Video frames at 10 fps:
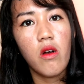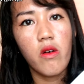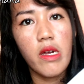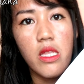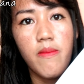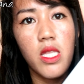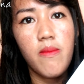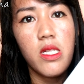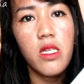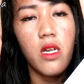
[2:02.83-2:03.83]
oke
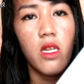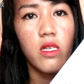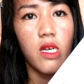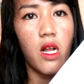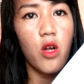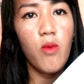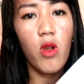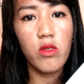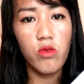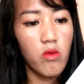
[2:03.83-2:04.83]
teman-teman jadi sekarang aku mau
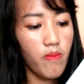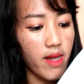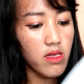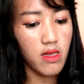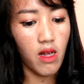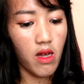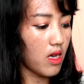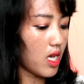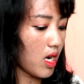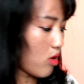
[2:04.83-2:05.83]
langsung pasang
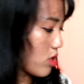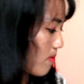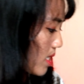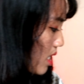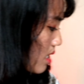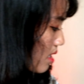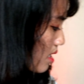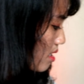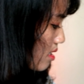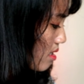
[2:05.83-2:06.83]
merek kosmetiknya